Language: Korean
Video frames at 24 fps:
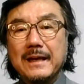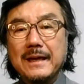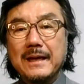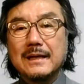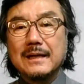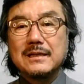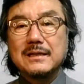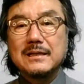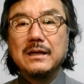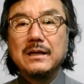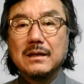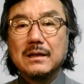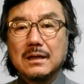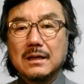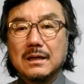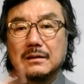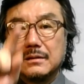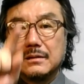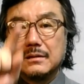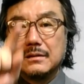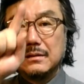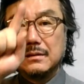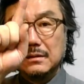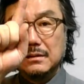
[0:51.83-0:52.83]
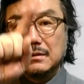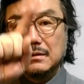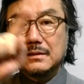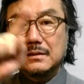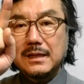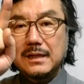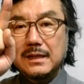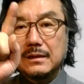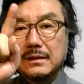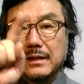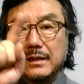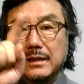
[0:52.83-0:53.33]
촬영한 것들을
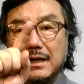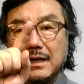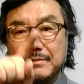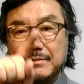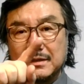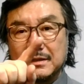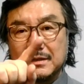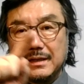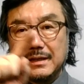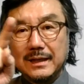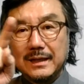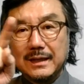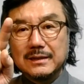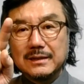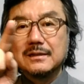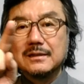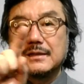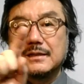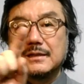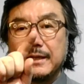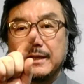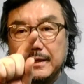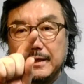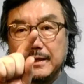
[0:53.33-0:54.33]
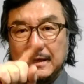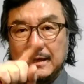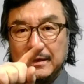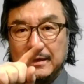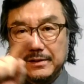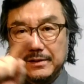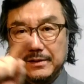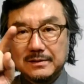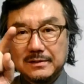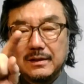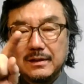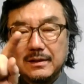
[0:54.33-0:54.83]
체크해가면서 아, 이건 촬영이 잘
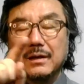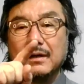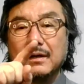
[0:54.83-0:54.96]
되었어.